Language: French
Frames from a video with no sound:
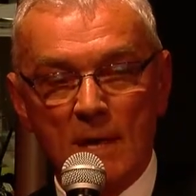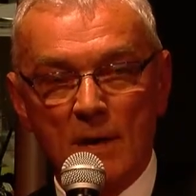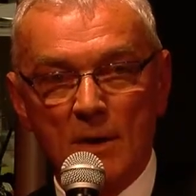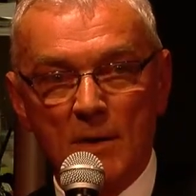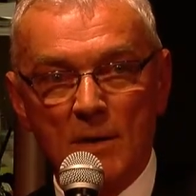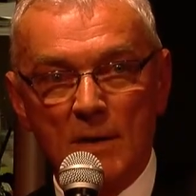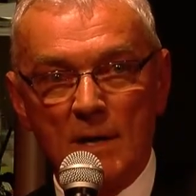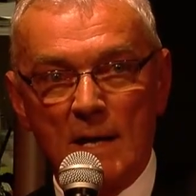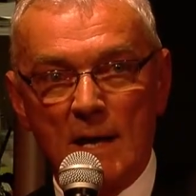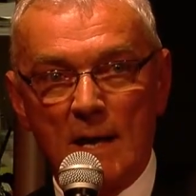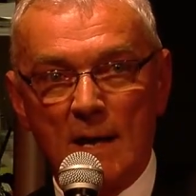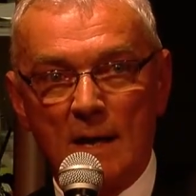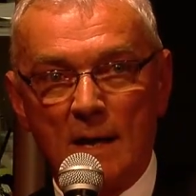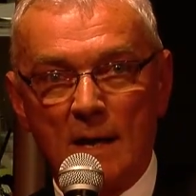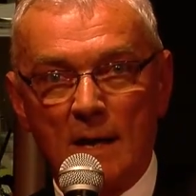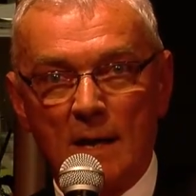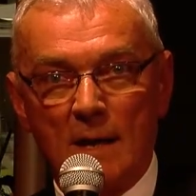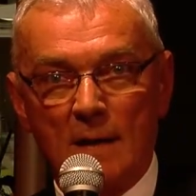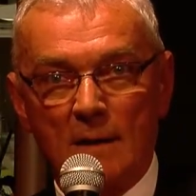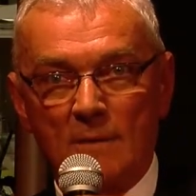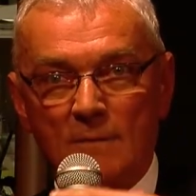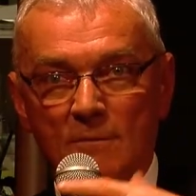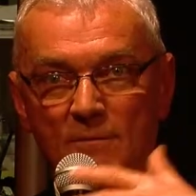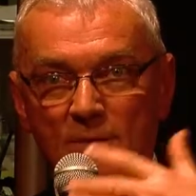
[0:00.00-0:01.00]
Euh,
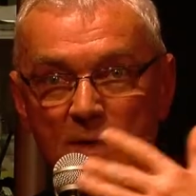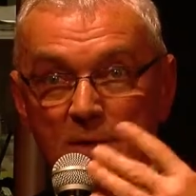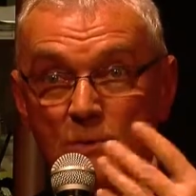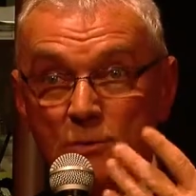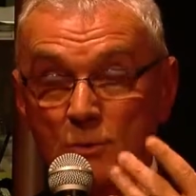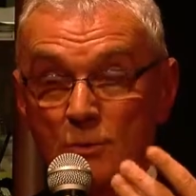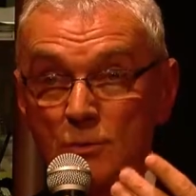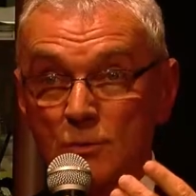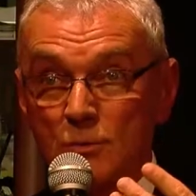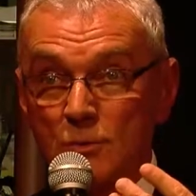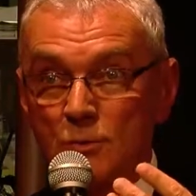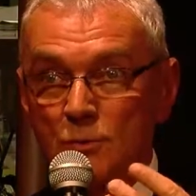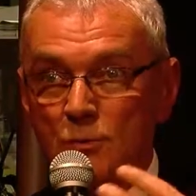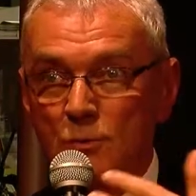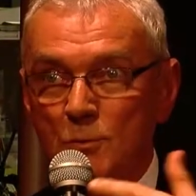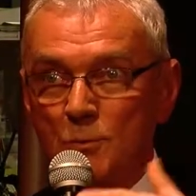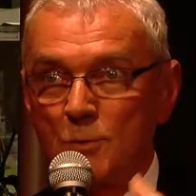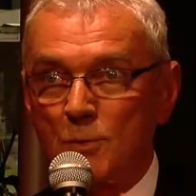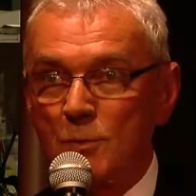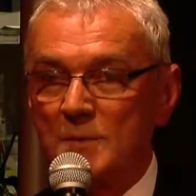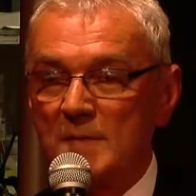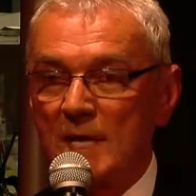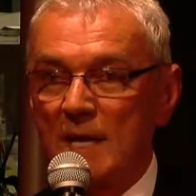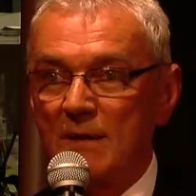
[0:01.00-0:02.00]
sur ce que je
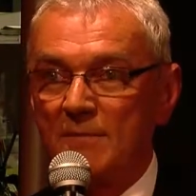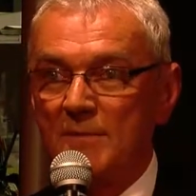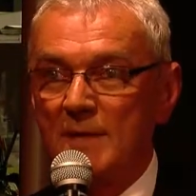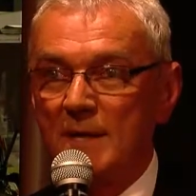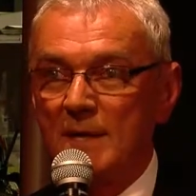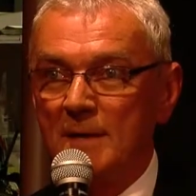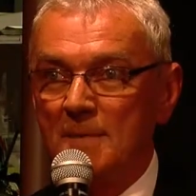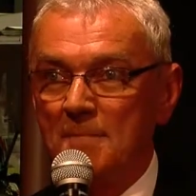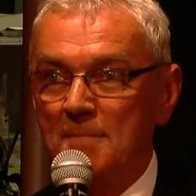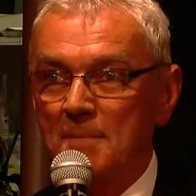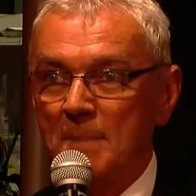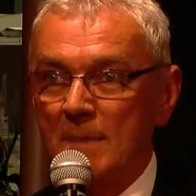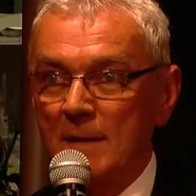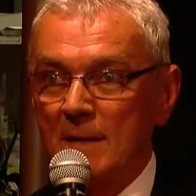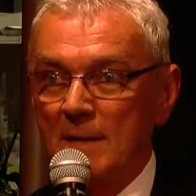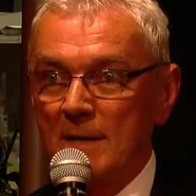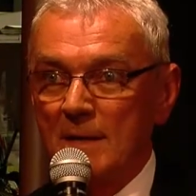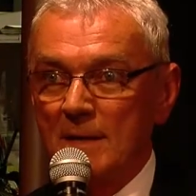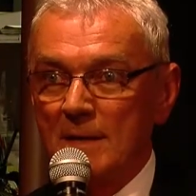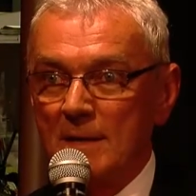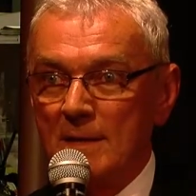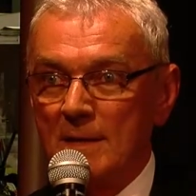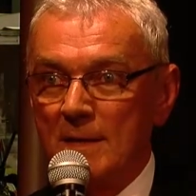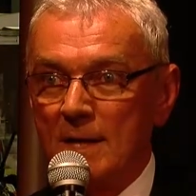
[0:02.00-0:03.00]
peux observer,
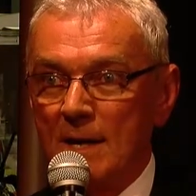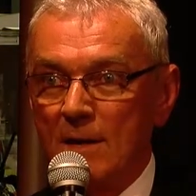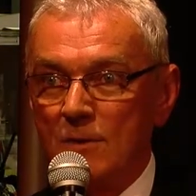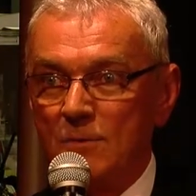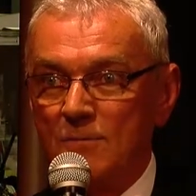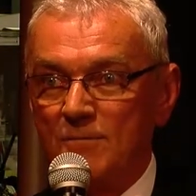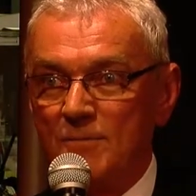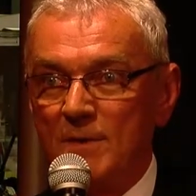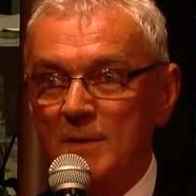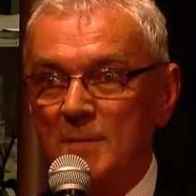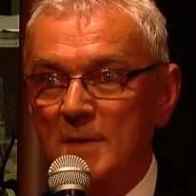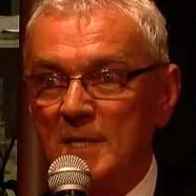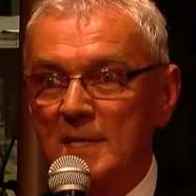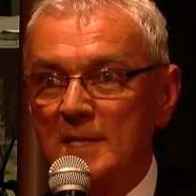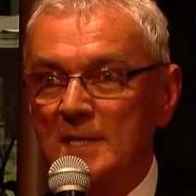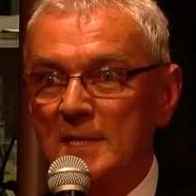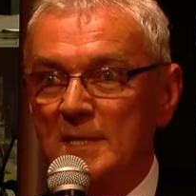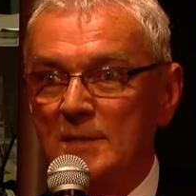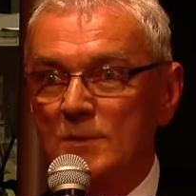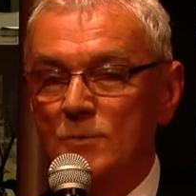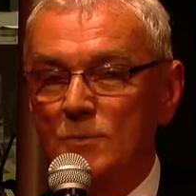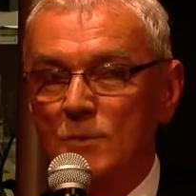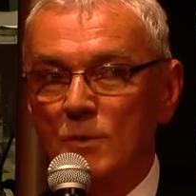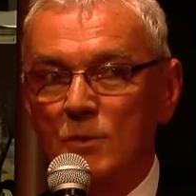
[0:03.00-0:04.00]
il y a une
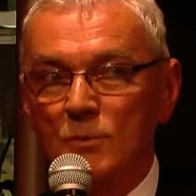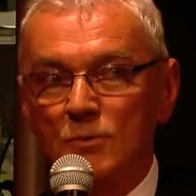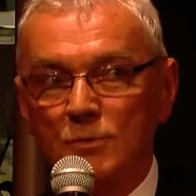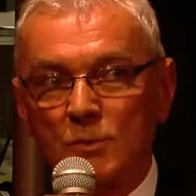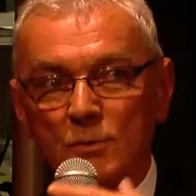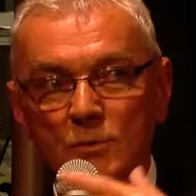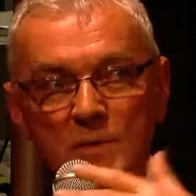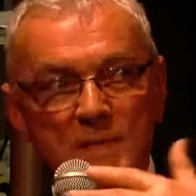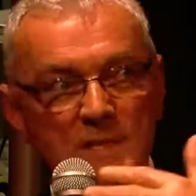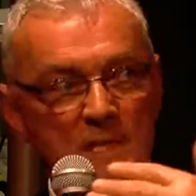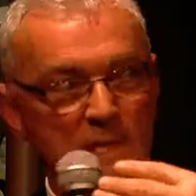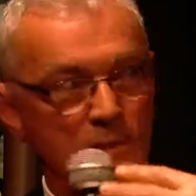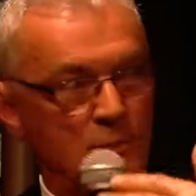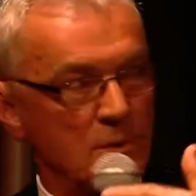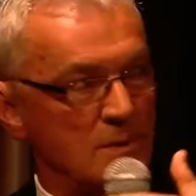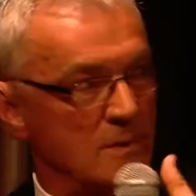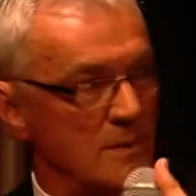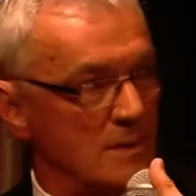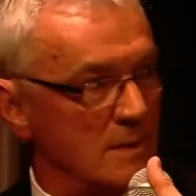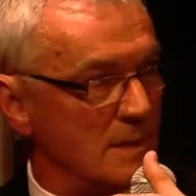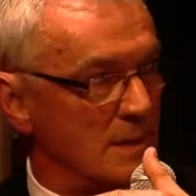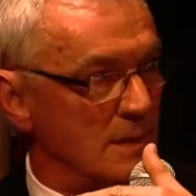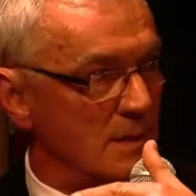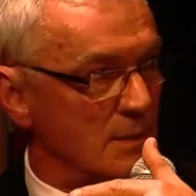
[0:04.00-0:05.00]
féminisation. Euh, aujourd'hui, c'est
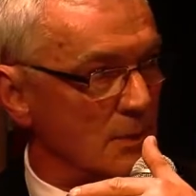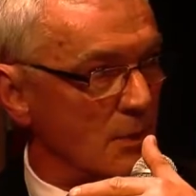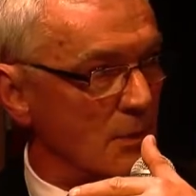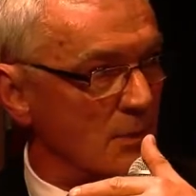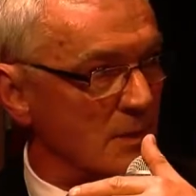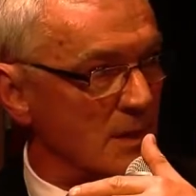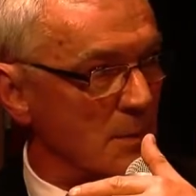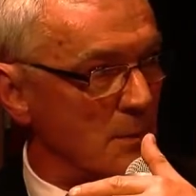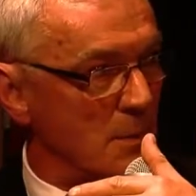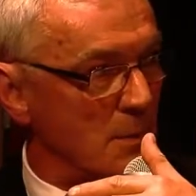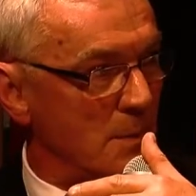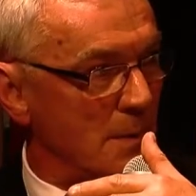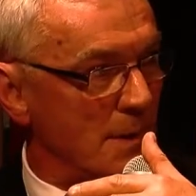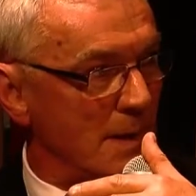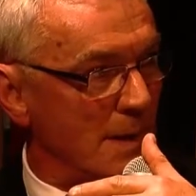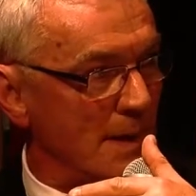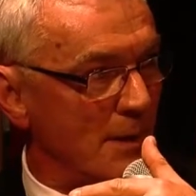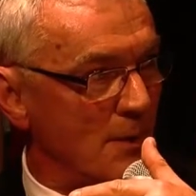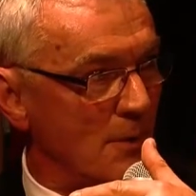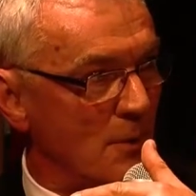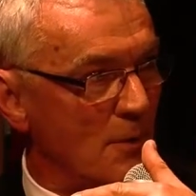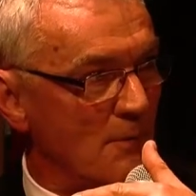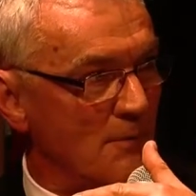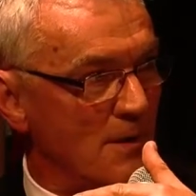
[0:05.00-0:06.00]
70-30 à peu
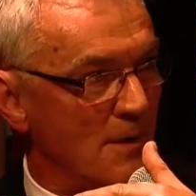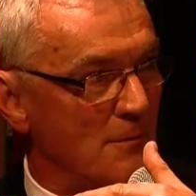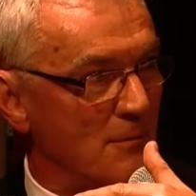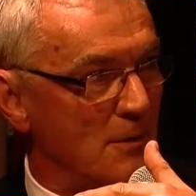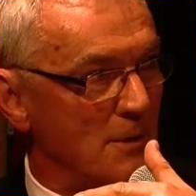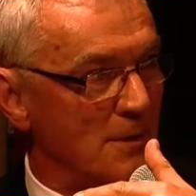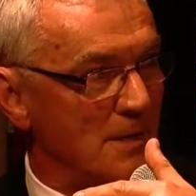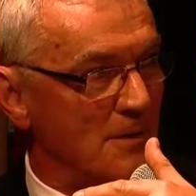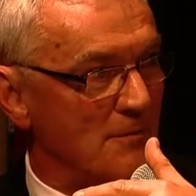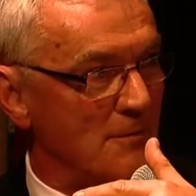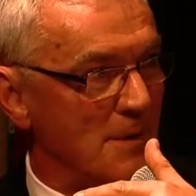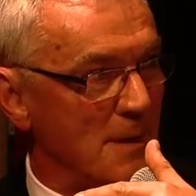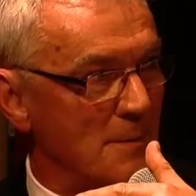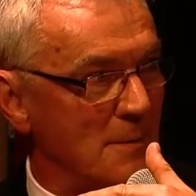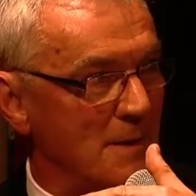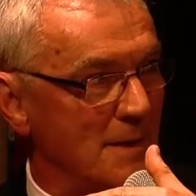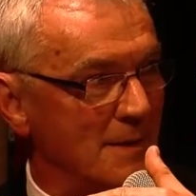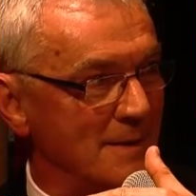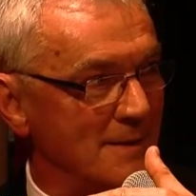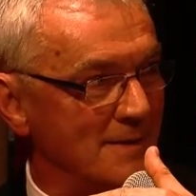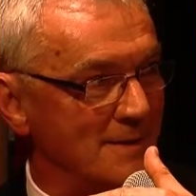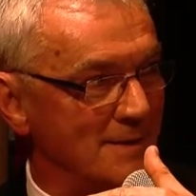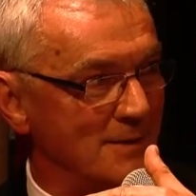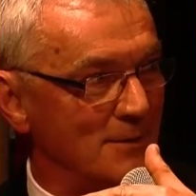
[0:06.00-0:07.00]
près euh, en faveur des femmes.
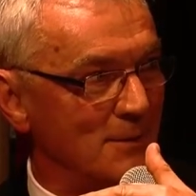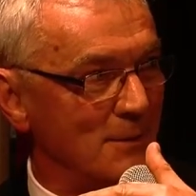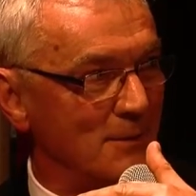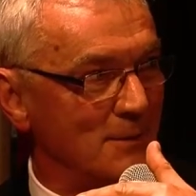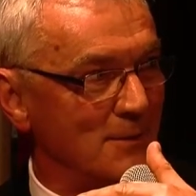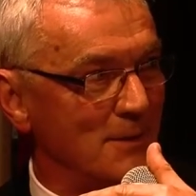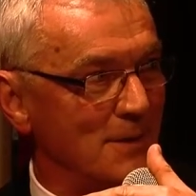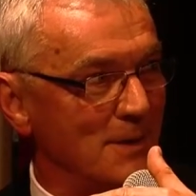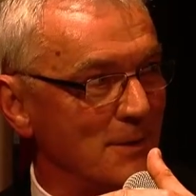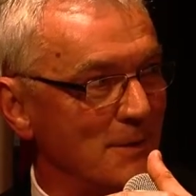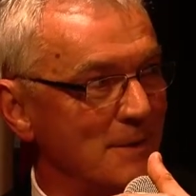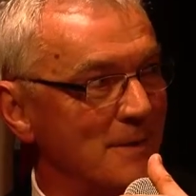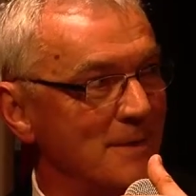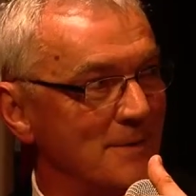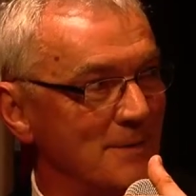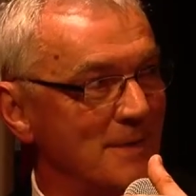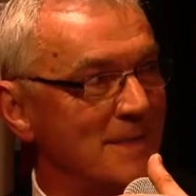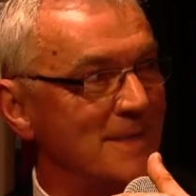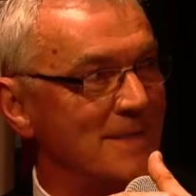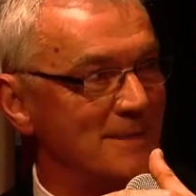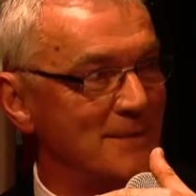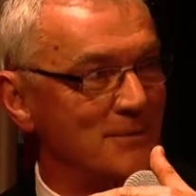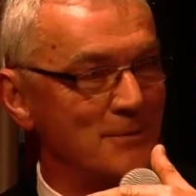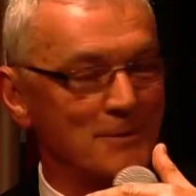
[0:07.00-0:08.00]
Hein. dans, les,
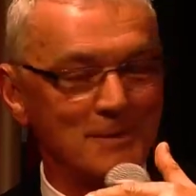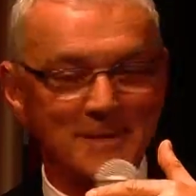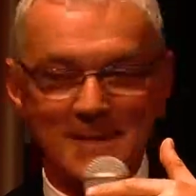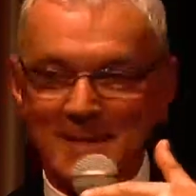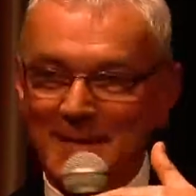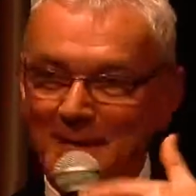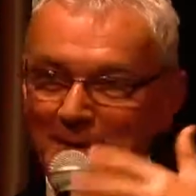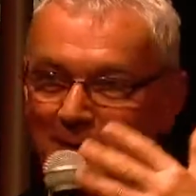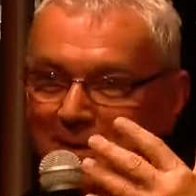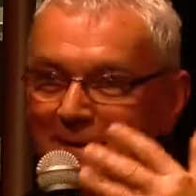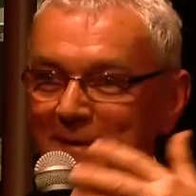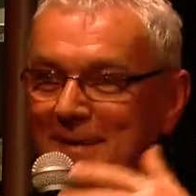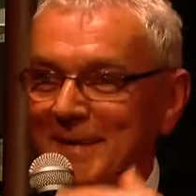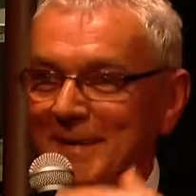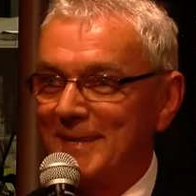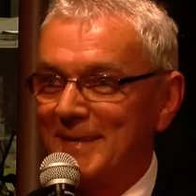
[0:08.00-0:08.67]
oui, chez vous aussi, d'accord.